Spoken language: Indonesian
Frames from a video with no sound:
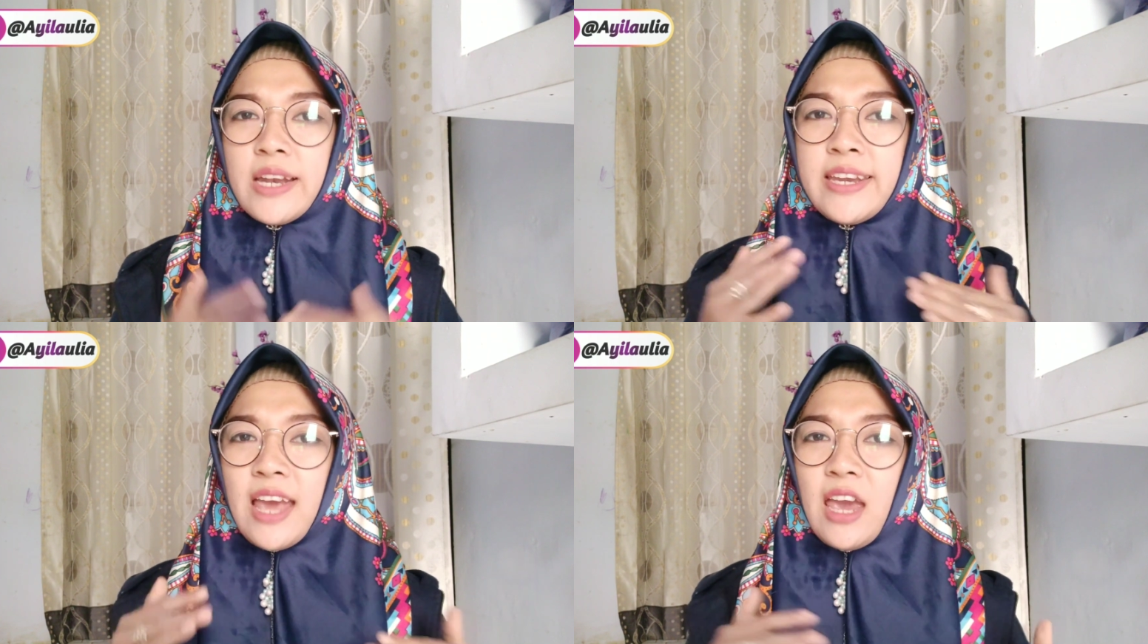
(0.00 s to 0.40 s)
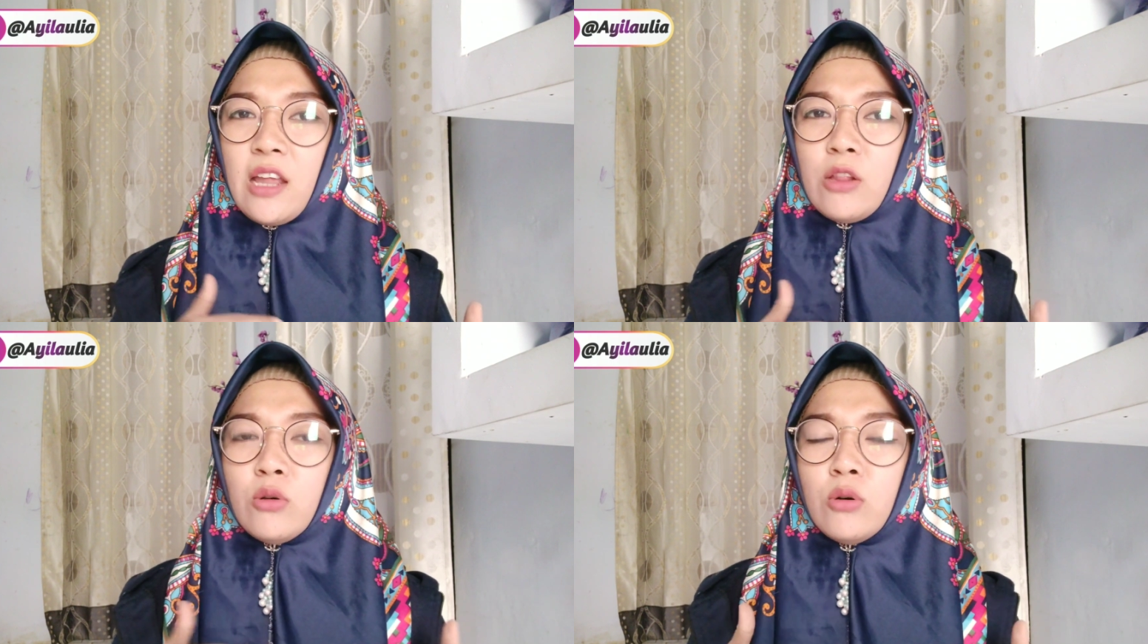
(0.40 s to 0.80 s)
dia
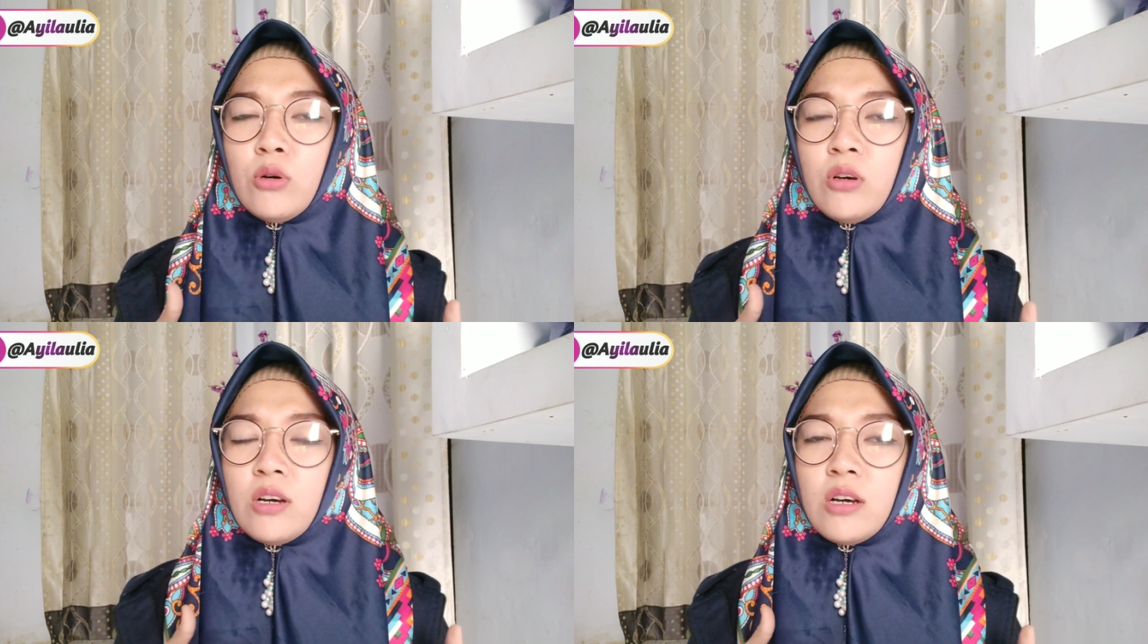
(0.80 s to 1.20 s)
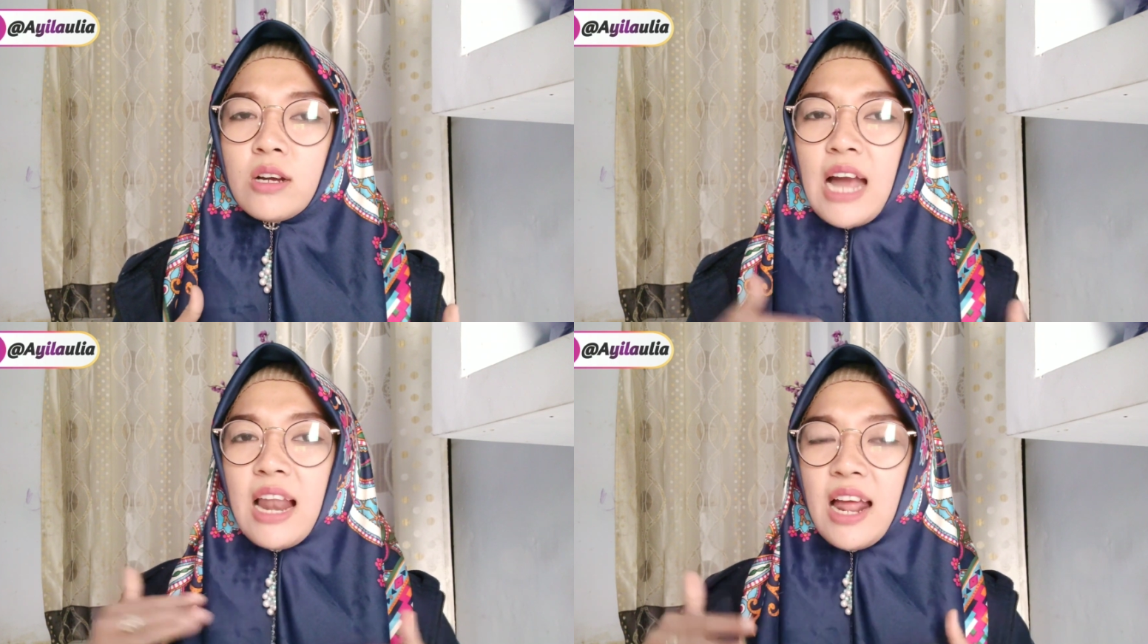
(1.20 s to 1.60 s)
itu
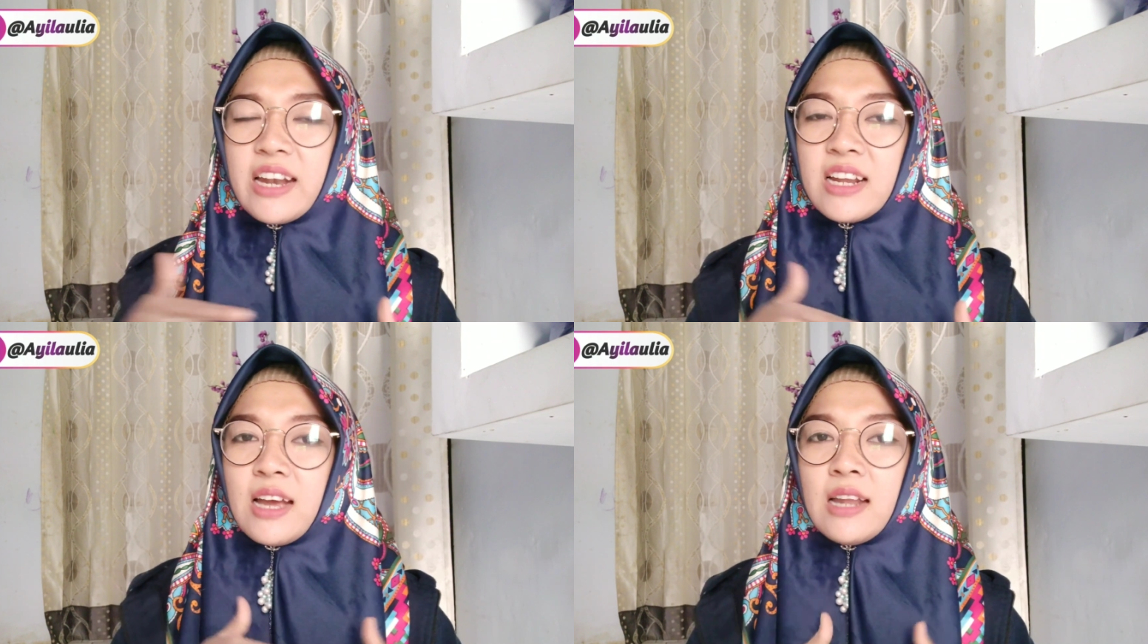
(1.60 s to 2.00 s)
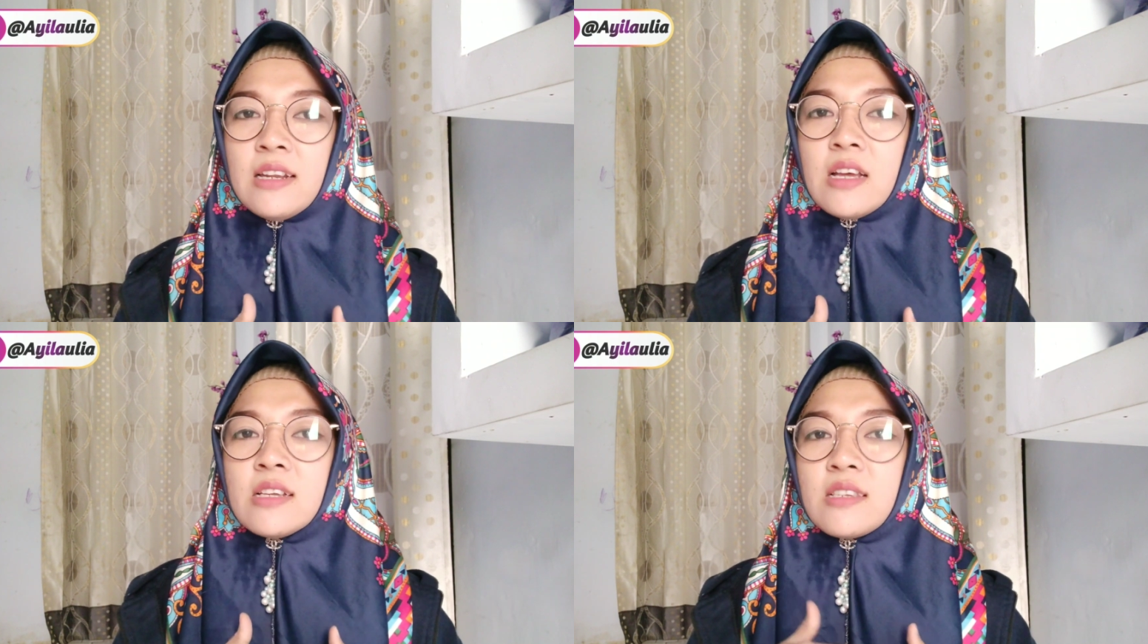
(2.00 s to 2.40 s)
e, kalah
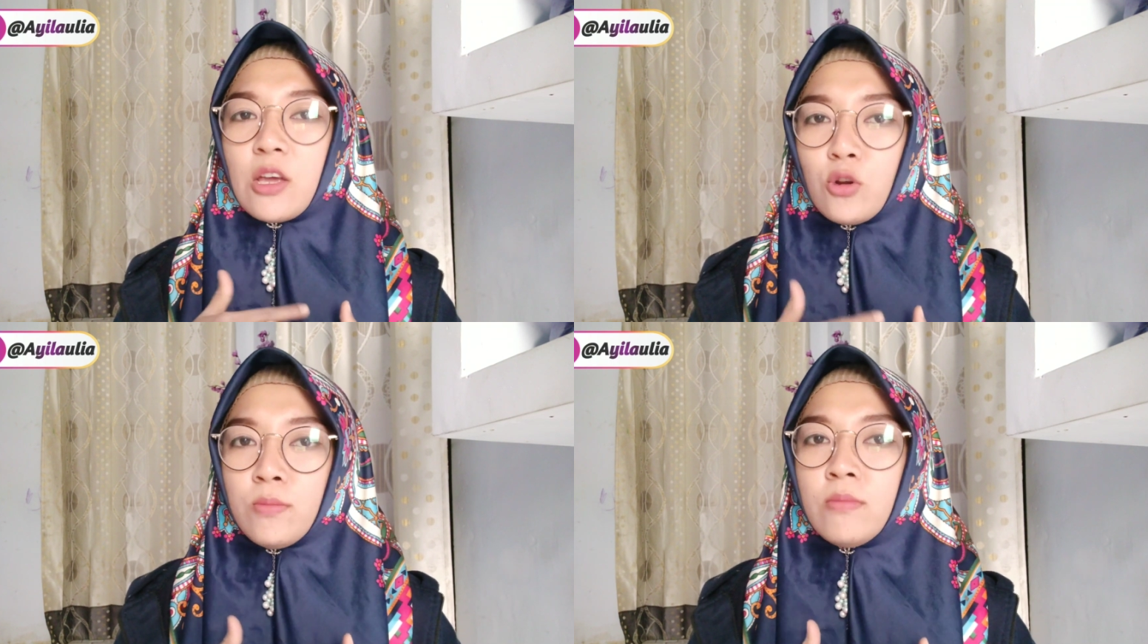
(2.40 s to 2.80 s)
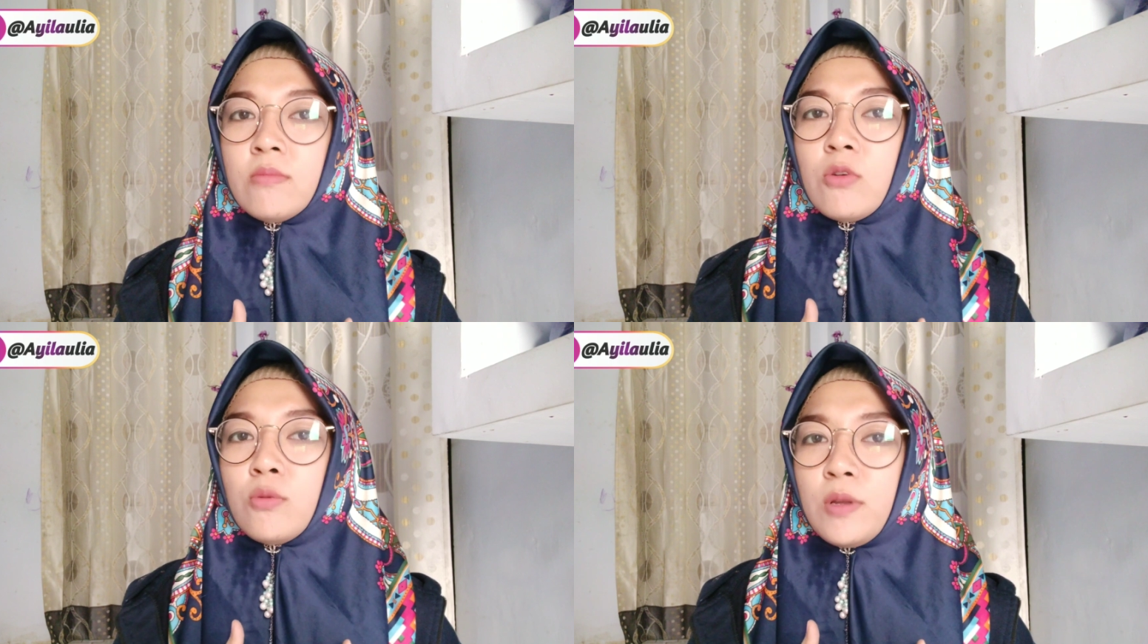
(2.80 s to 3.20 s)
dengan serum
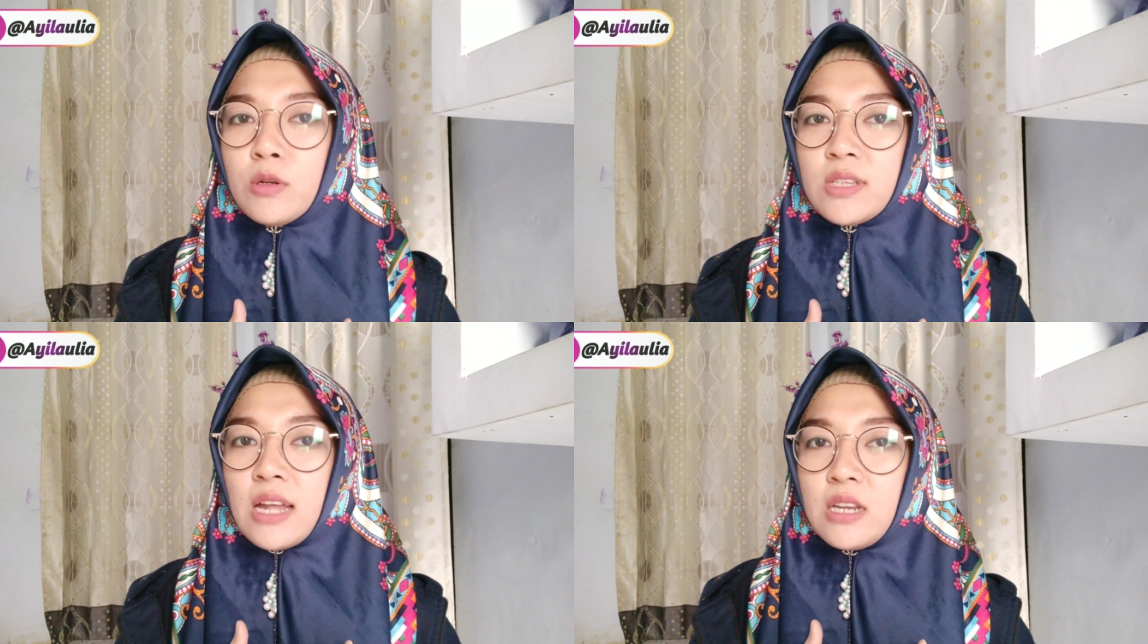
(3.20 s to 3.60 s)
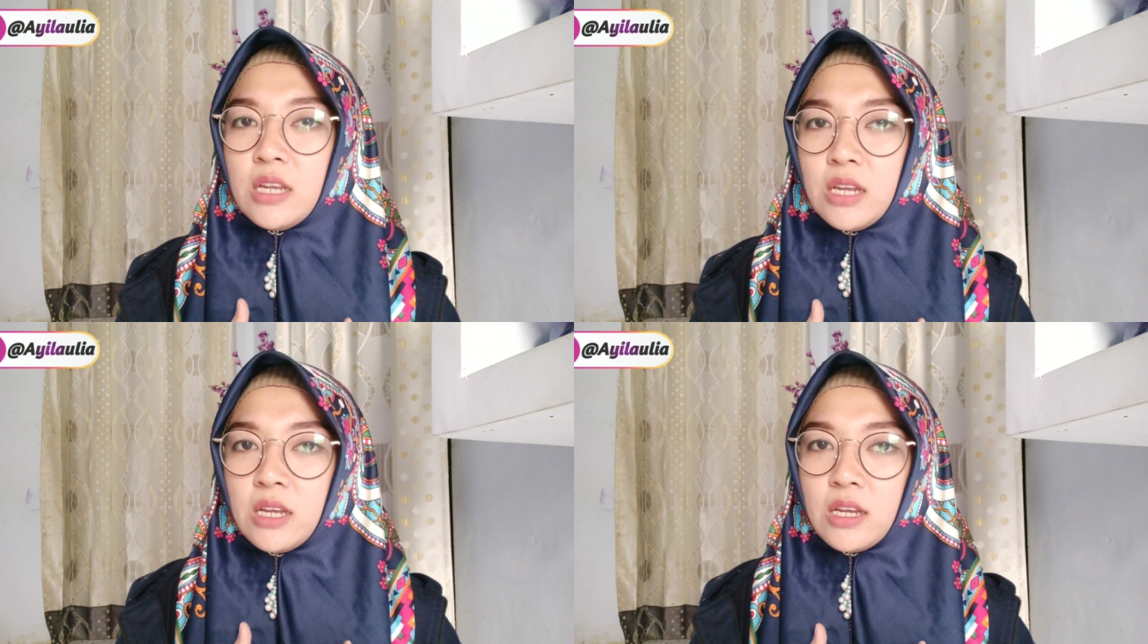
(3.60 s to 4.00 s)
luminous tadi.